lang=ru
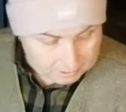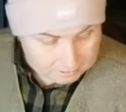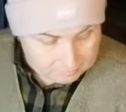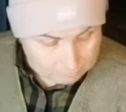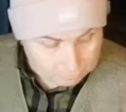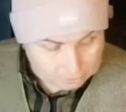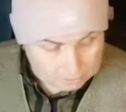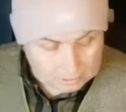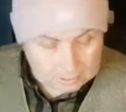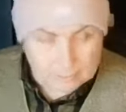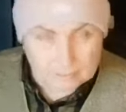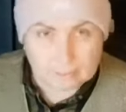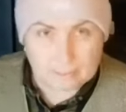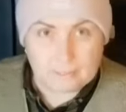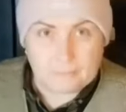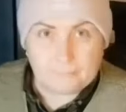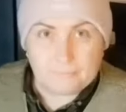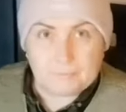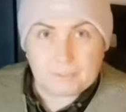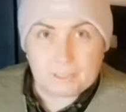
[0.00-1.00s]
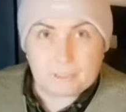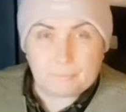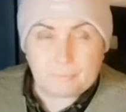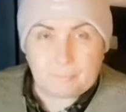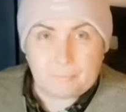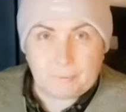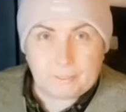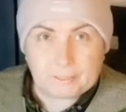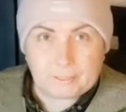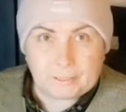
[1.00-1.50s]
перец вот так,
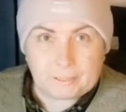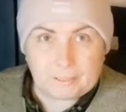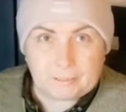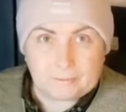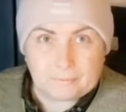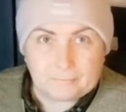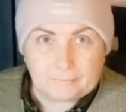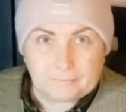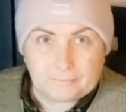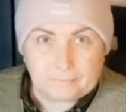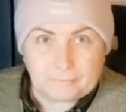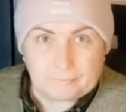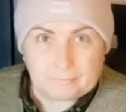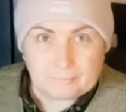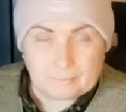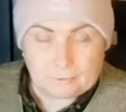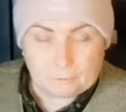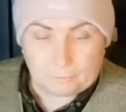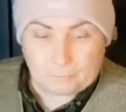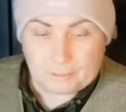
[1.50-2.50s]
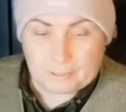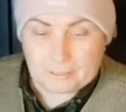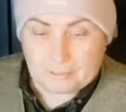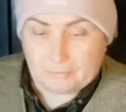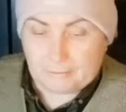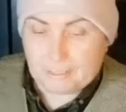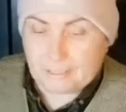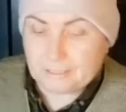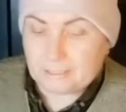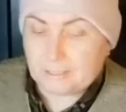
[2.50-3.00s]
из пипетки. Вот
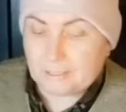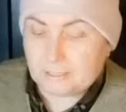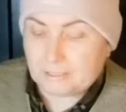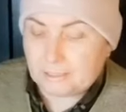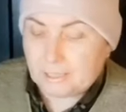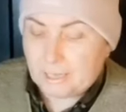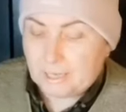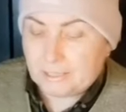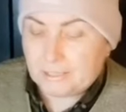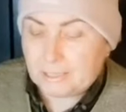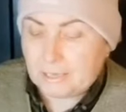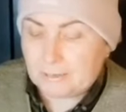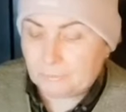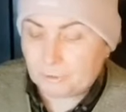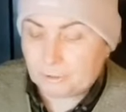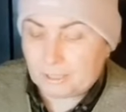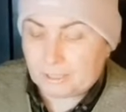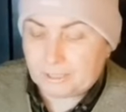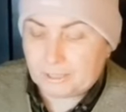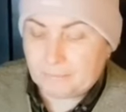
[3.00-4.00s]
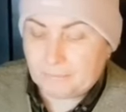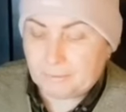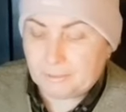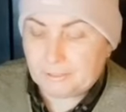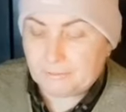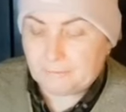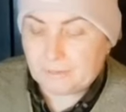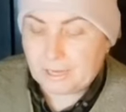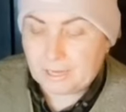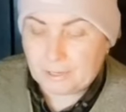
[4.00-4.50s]
представляете, она говорит, я вот так не
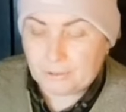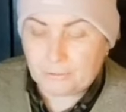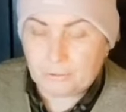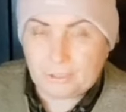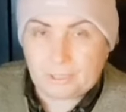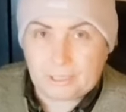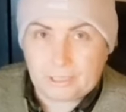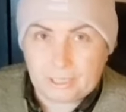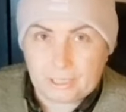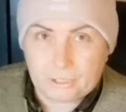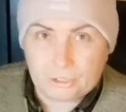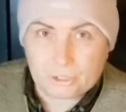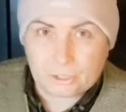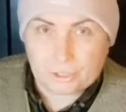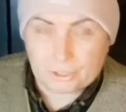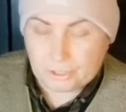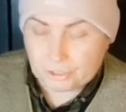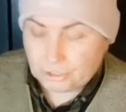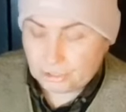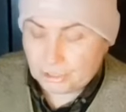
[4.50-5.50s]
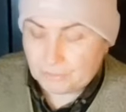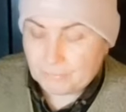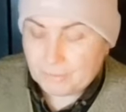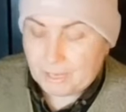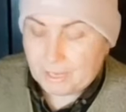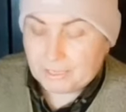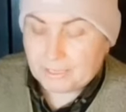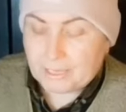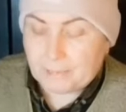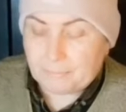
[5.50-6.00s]
поливаю ни леечкой,
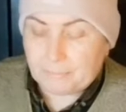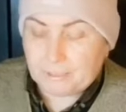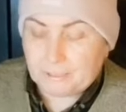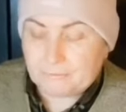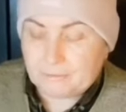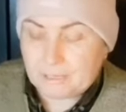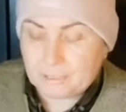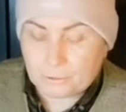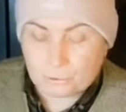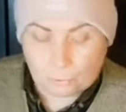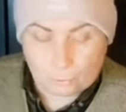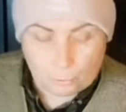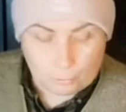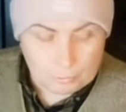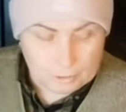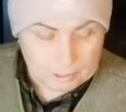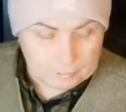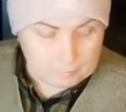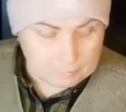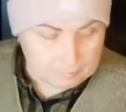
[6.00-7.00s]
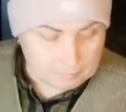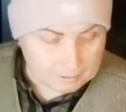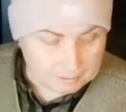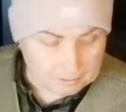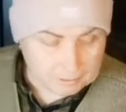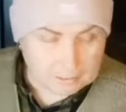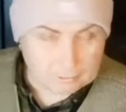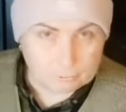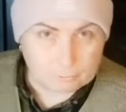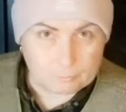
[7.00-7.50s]
ничем, я поливаю сугубо из
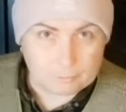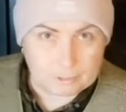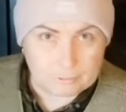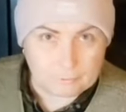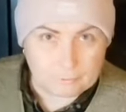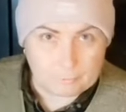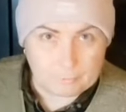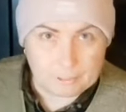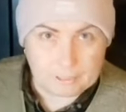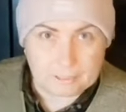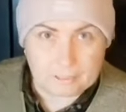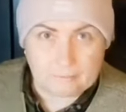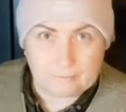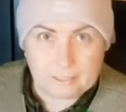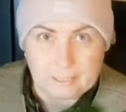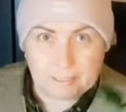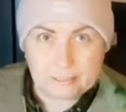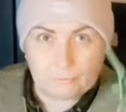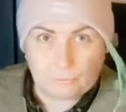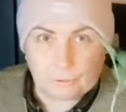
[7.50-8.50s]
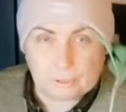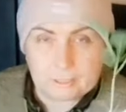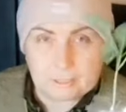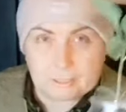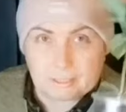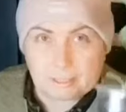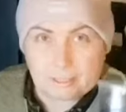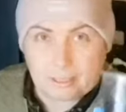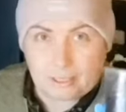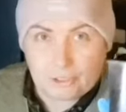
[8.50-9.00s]
пипетки. Вот представляете, вот
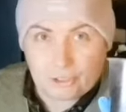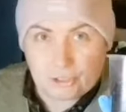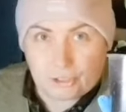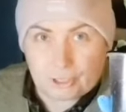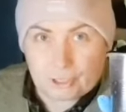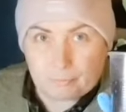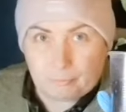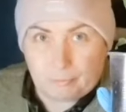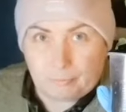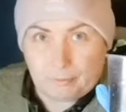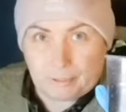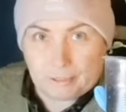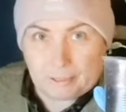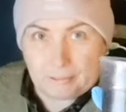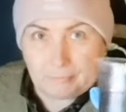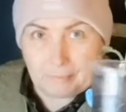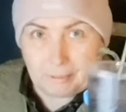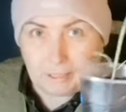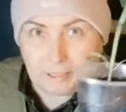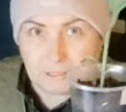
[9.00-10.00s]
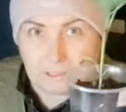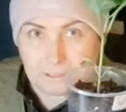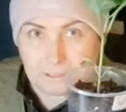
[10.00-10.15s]
этот стаканчик из пипетки